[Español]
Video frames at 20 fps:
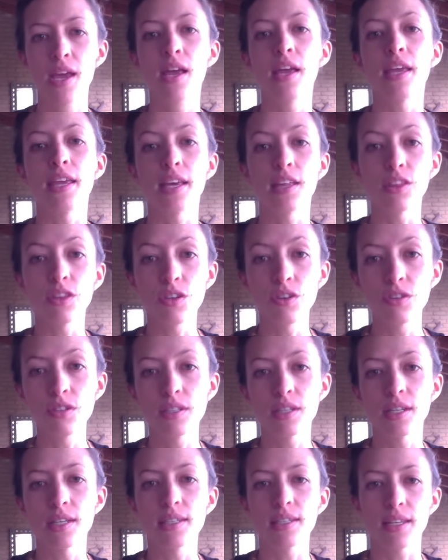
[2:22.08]
Y
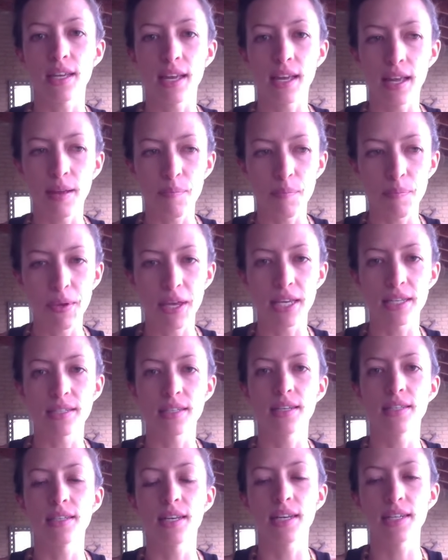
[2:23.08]
entonces
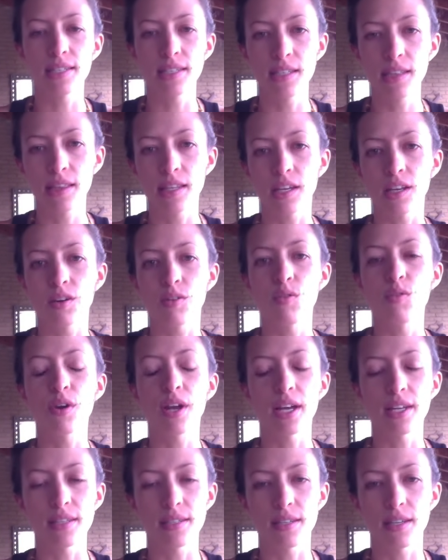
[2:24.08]
empiezas a sentir un
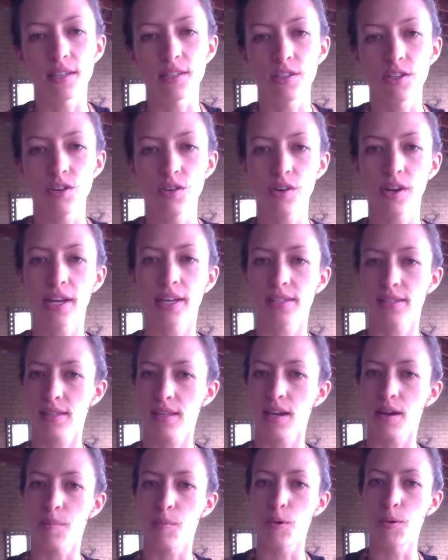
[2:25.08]
cansancio
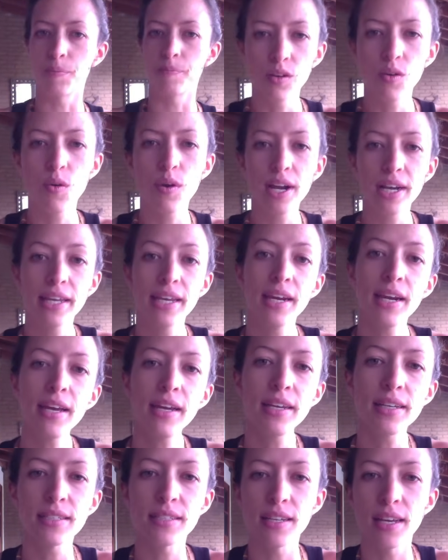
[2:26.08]
extremo. Cualquiera
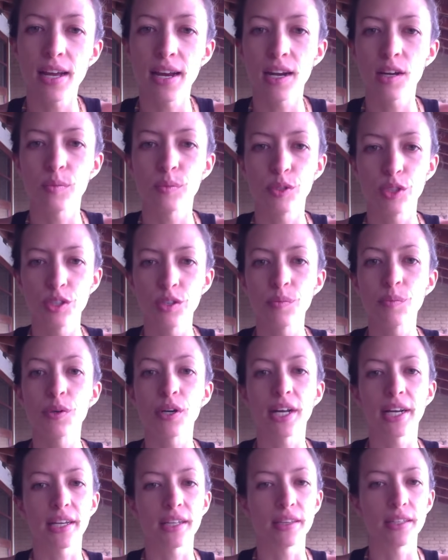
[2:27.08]
que sea la opción por
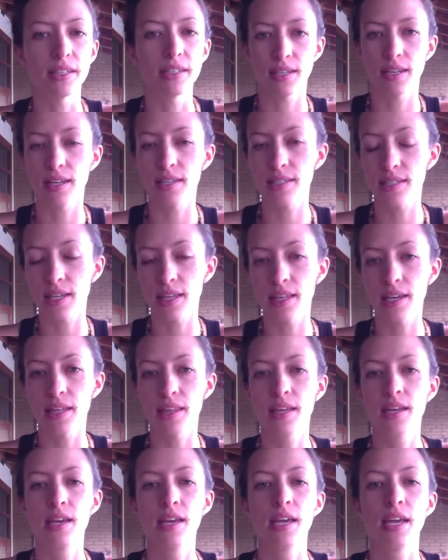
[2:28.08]
la que tienes
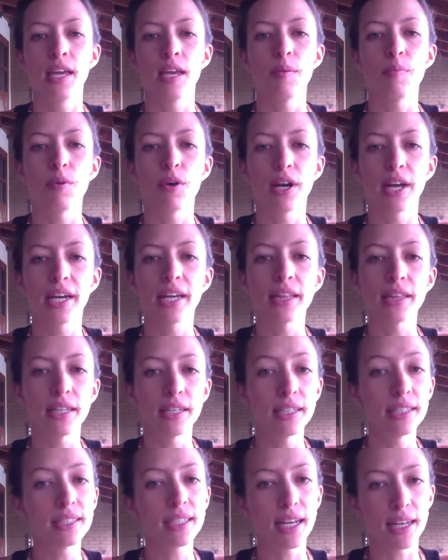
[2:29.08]
ansiedad y por la que
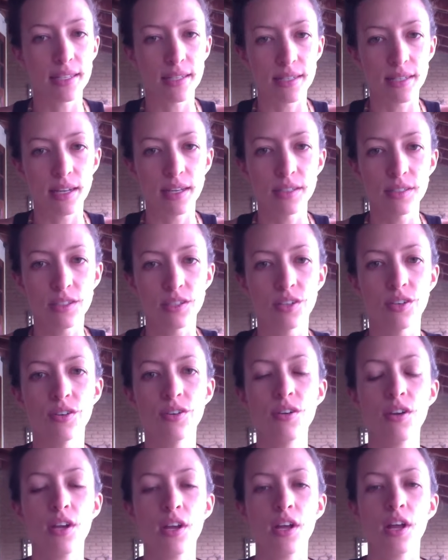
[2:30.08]
tienes cansancio,
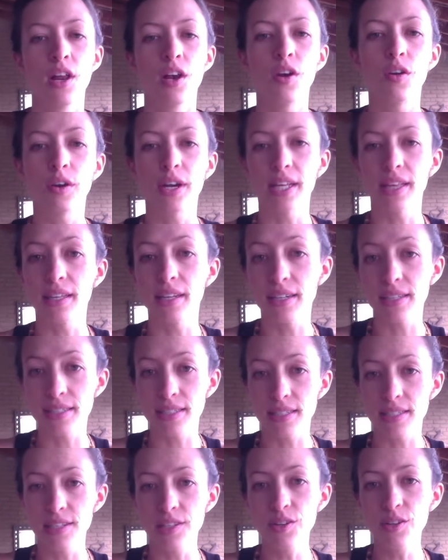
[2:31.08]
lo que te
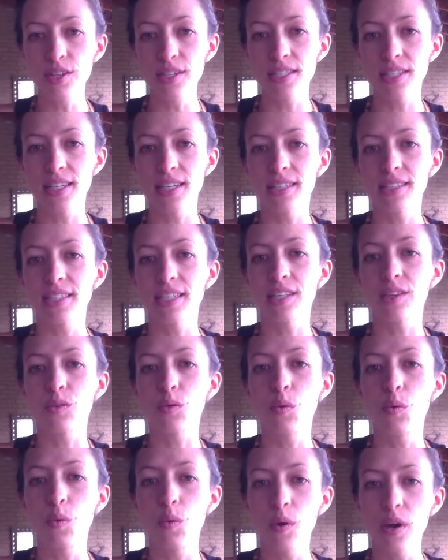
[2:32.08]
necesito decir es que
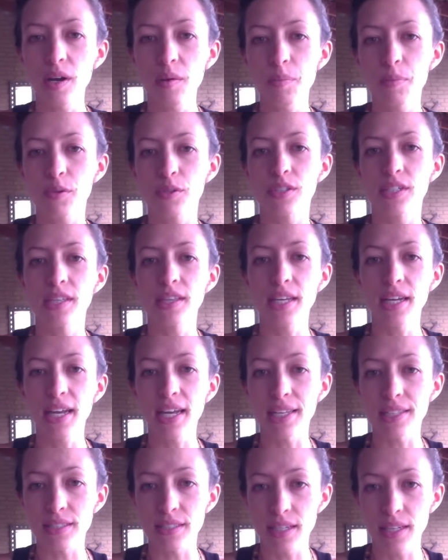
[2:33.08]
tu cuerpo siente
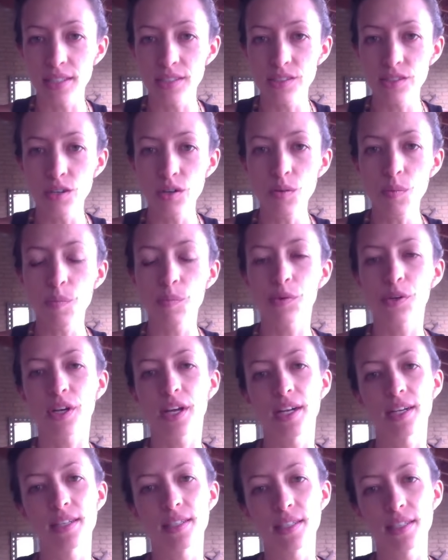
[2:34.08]
cansancio
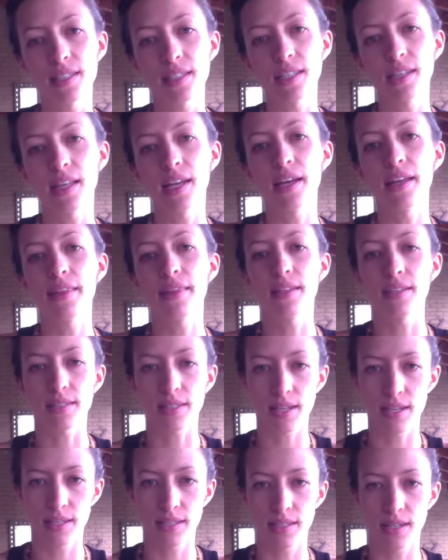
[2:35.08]
porque necesita
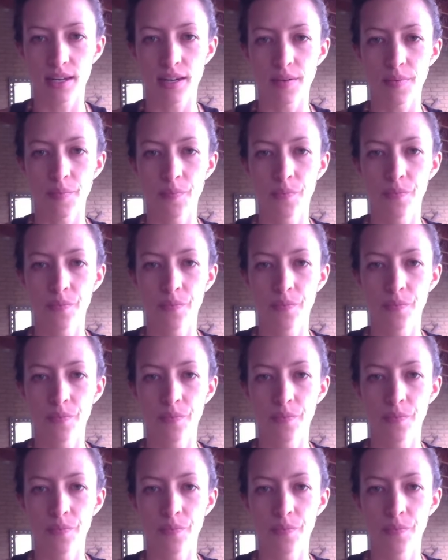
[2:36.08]
descansar.